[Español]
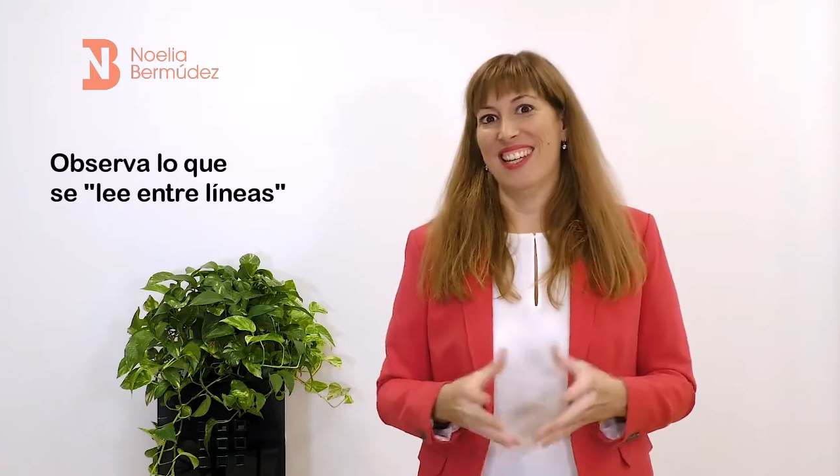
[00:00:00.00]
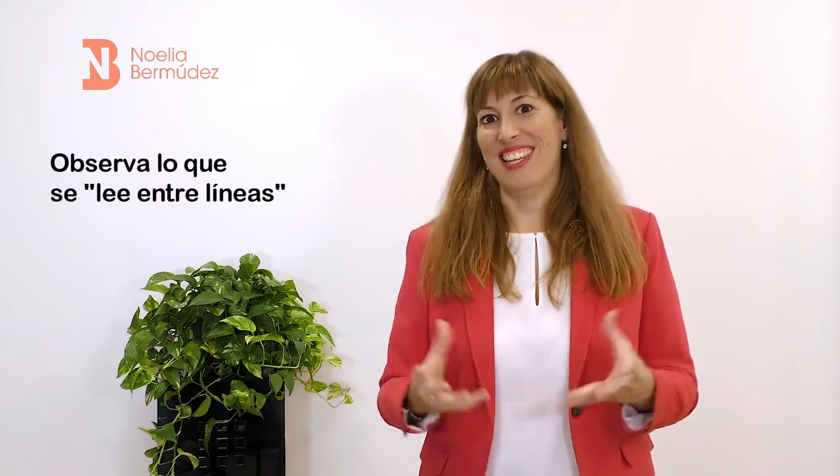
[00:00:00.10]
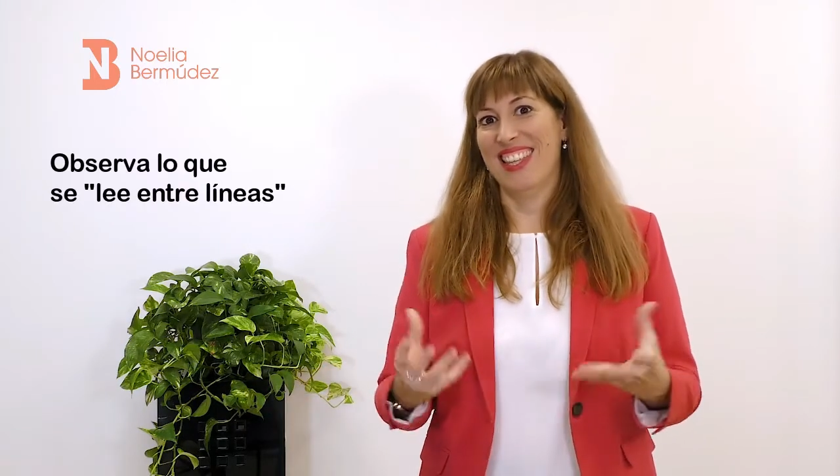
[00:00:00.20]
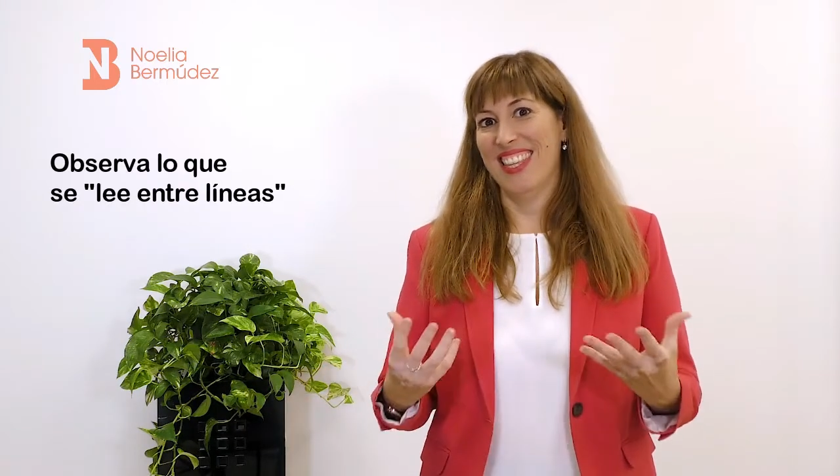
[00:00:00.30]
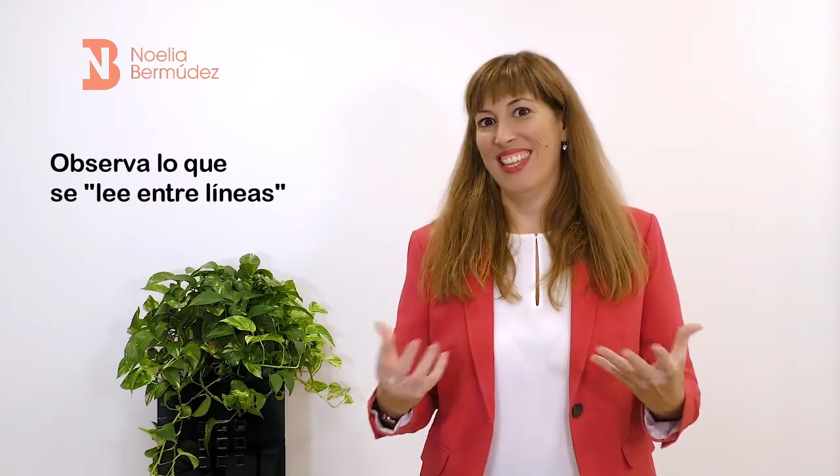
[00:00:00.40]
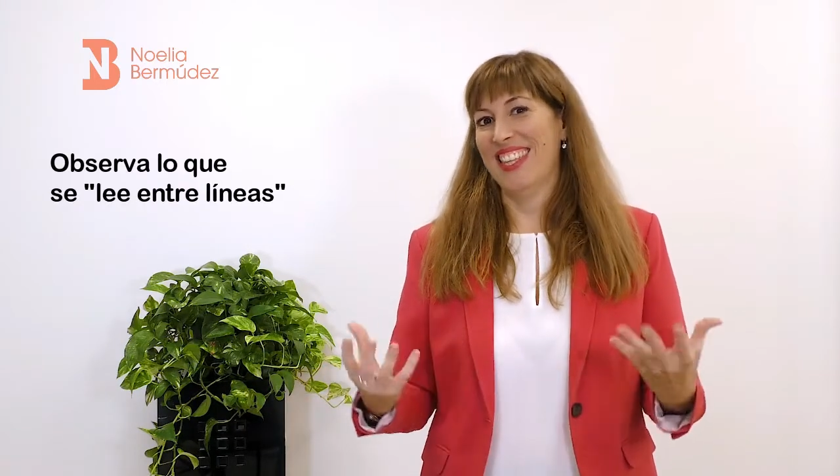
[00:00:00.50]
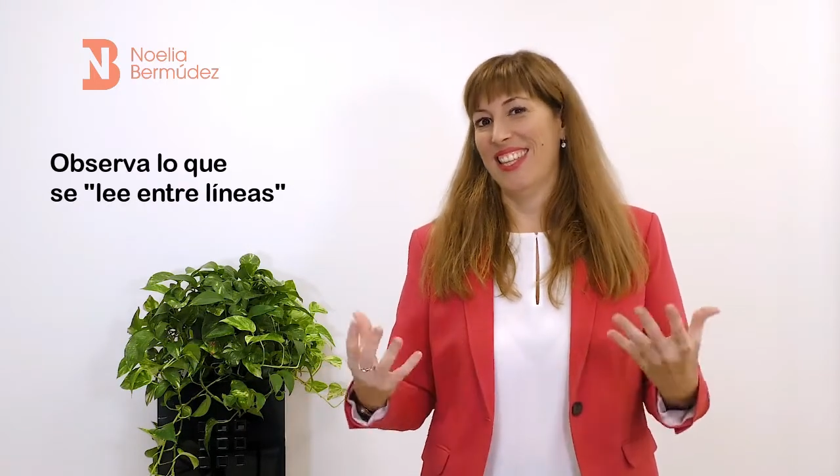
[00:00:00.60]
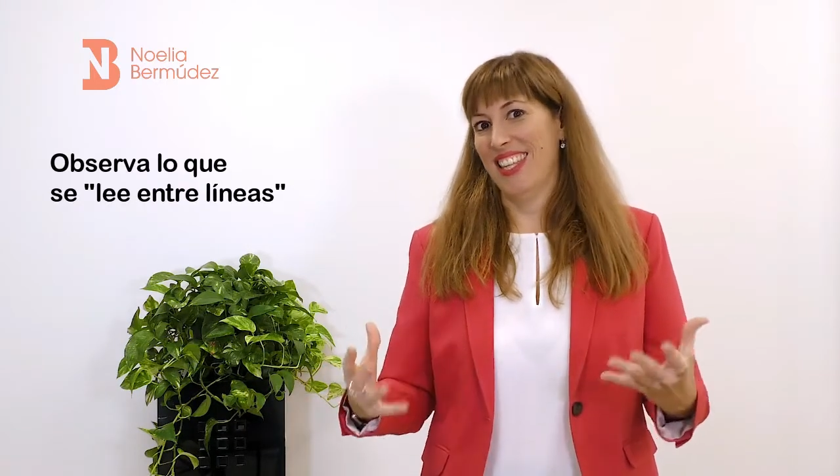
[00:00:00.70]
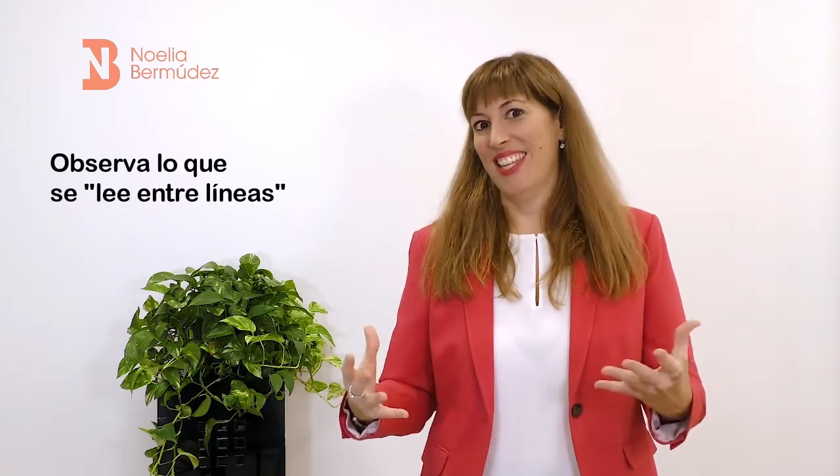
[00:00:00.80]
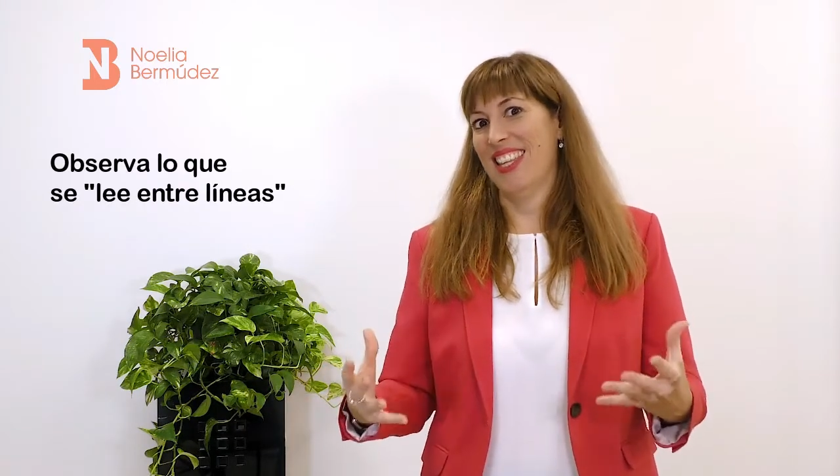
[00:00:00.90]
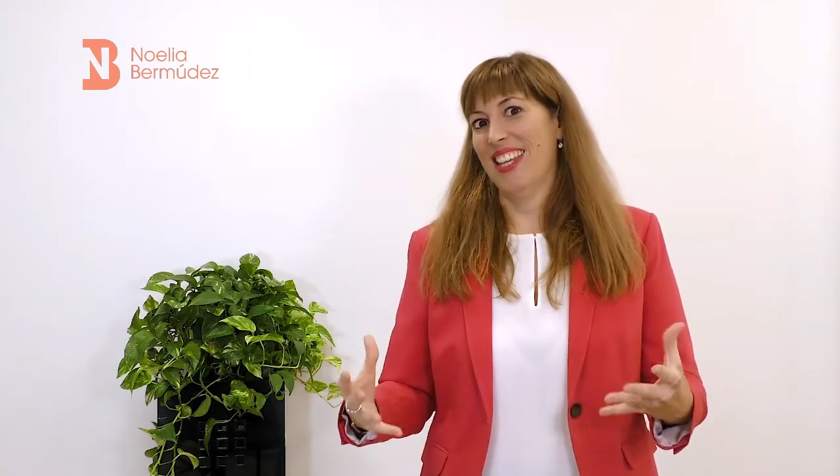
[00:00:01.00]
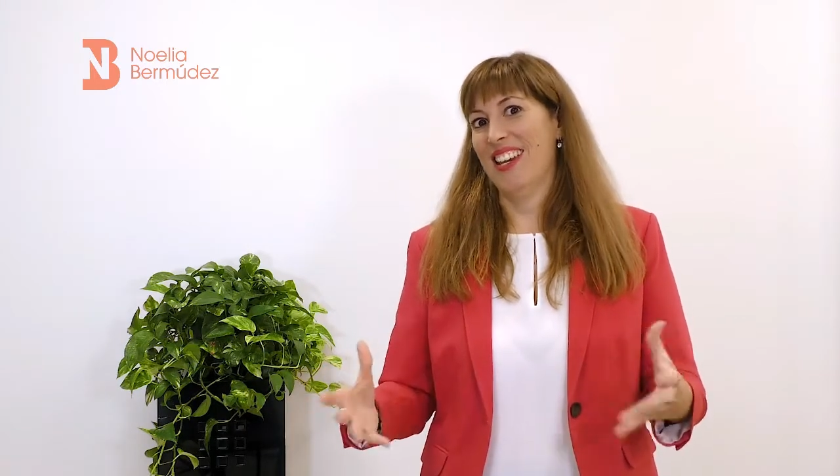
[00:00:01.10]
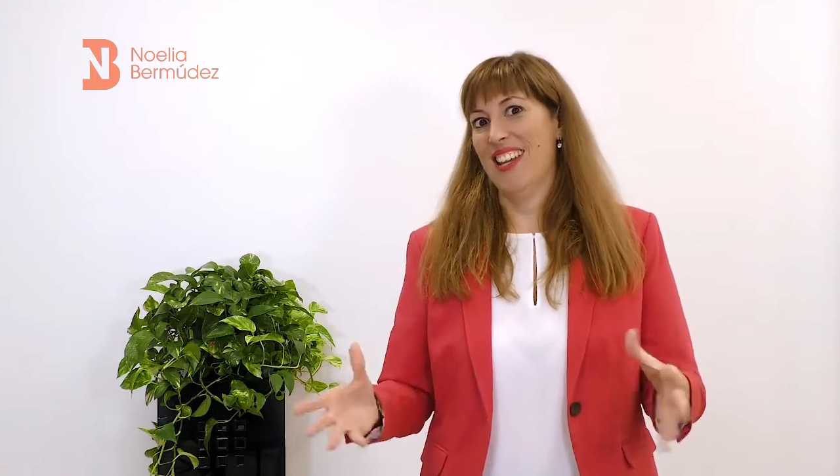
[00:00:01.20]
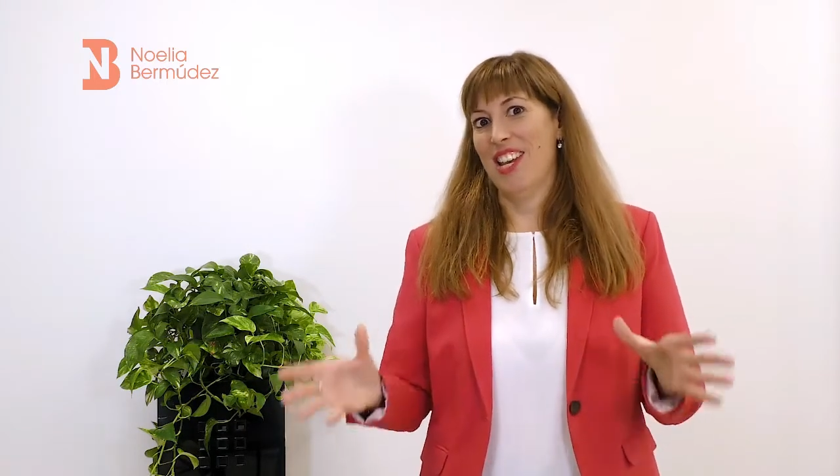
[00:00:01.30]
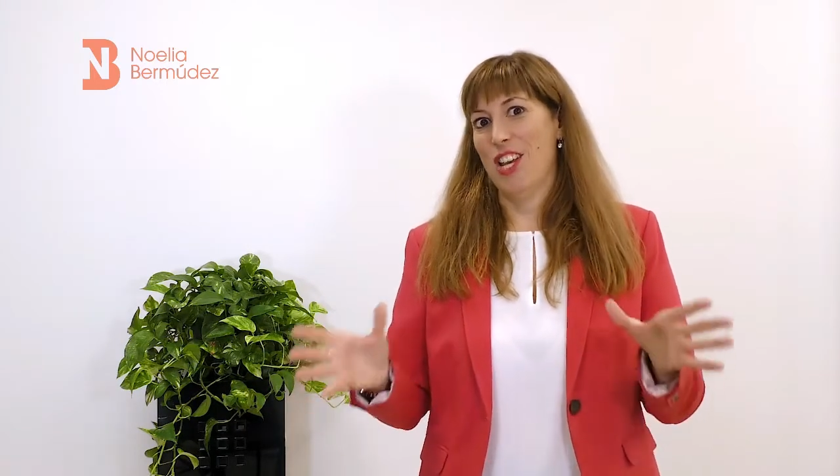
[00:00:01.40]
Intenta entender